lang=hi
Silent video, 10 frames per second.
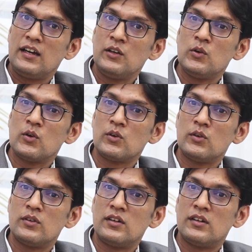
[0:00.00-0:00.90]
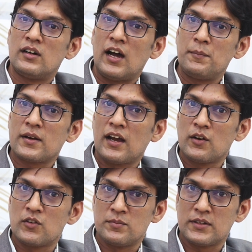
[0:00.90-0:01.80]
कई लोगों को हाइपर
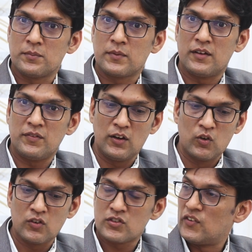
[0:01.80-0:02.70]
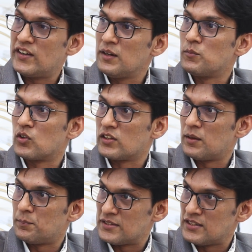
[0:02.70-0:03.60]
हाइड्रोसिस मतलब काफ़ी लोगों को स्वेटिंग बहुत
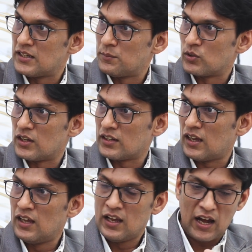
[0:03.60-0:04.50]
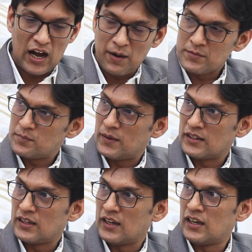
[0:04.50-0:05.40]
होता है पसीना हम्म। बहुत आता है आर्म्स में
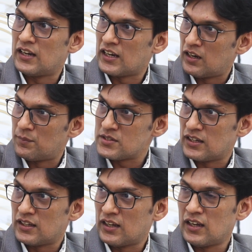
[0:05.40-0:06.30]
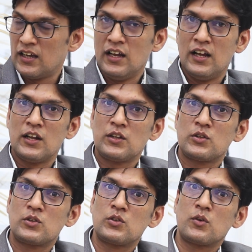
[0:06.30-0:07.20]
आता है अंडर आर्म्स आता है
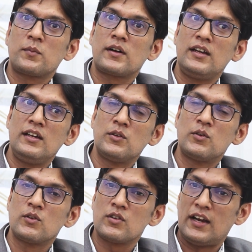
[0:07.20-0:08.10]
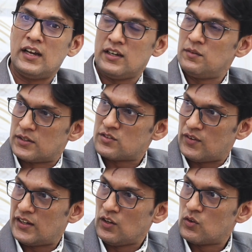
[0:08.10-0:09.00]
तो कई लोगों को एंटी मतलब
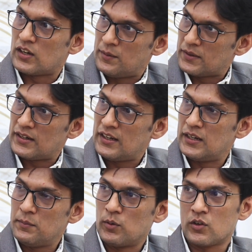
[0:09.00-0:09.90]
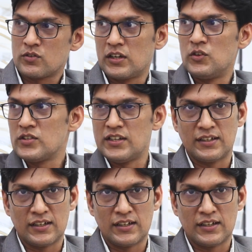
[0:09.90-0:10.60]
स्वेटिंग को कम करने के लिए भी बोटॉक्स का यूज़ किया